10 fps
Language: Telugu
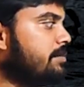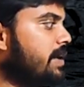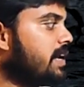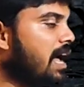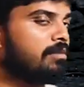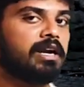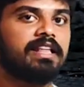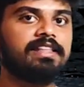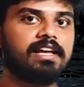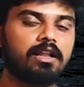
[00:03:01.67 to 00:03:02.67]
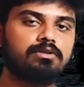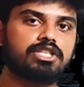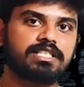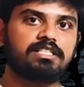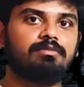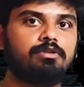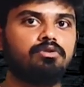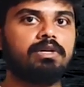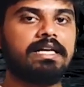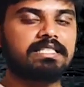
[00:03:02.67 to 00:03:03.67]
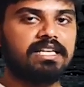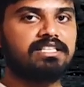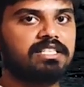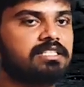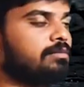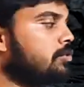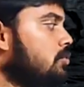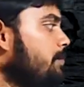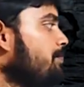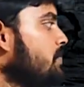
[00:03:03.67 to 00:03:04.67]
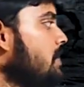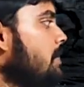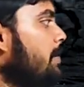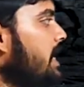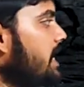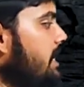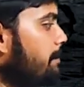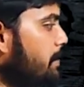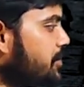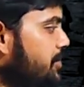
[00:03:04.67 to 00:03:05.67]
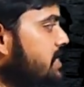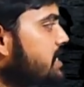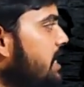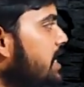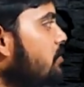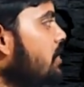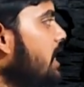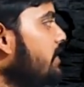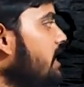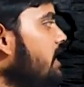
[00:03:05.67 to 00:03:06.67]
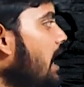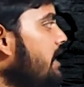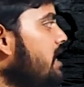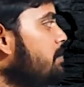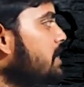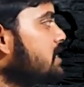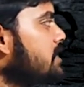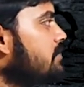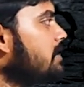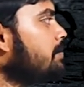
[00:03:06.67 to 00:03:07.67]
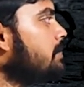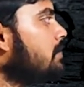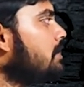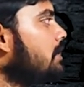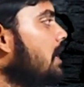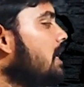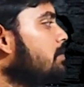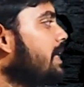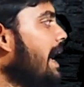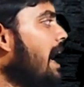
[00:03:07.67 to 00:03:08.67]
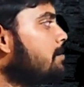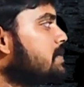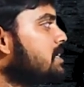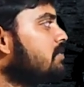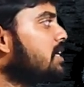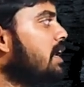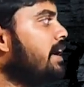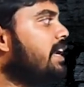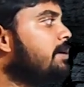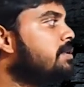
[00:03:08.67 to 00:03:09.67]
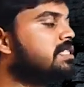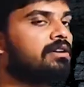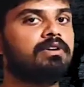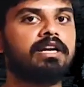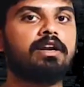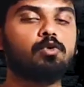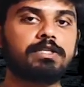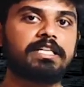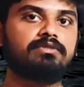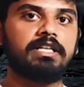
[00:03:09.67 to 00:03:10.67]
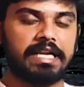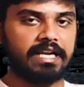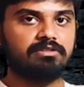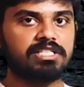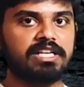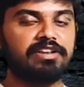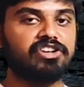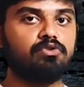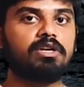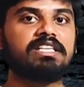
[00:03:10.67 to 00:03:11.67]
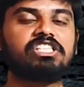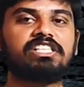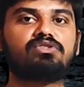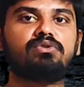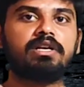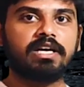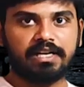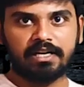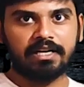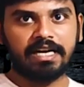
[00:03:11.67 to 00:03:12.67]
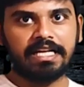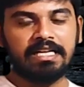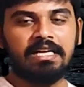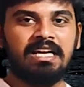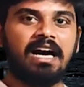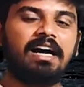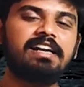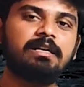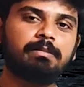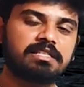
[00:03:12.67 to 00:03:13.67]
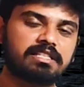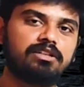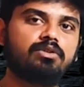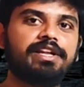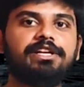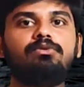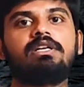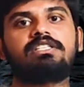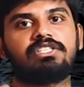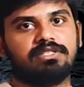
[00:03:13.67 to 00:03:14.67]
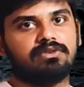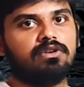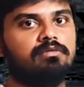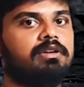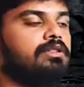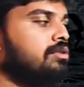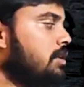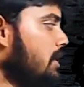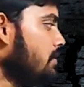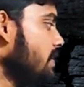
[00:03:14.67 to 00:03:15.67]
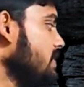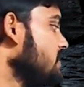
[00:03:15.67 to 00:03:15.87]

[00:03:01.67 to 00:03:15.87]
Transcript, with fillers: జీబీ ర్యామ్ అనేది ఎలా చేసినప్పుడు అసైన్ చేసినప్పుడు మరి ఈ మిషన్స్ అన్నీ కూడా ఈ హండ్రెడ్ పర్సెంట్ వెబ్ లేకపోతే యాప్ సర్వర్ కానీ డీబీ సర్వర్ కానీ వచ్చేటువంటి రిక్వెస్ట్ అనేది యూటిలైజ్ చేసుకుంటున్నాయా అని అంటే హండ్రెడ్ పర్సెంట్ కూడా యూటిలైజ్ చేసుకోవడం లేదు ఫర్